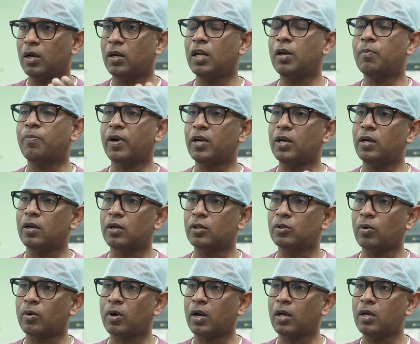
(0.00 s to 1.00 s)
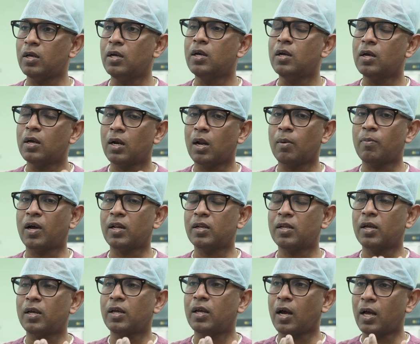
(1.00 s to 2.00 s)
லீட் பண்ணிகிட்டு இருந்தோம்னா நம்ம
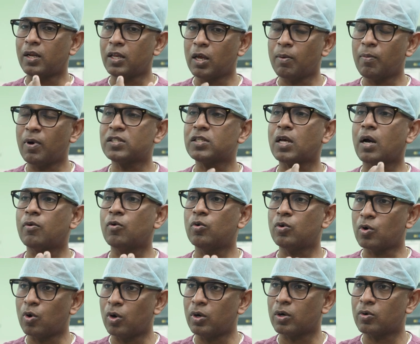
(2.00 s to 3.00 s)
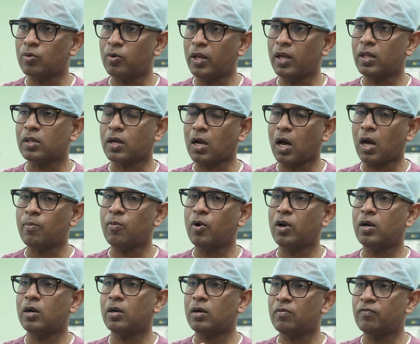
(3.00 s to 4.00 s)
அந்த அதிகமாக சா உட்கொள்ளக்கூடிய அந்த
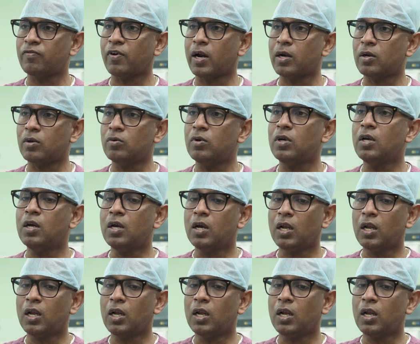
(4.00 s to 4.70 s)
கார்போஹைட்ரேட்டும் ஃபேட்டும்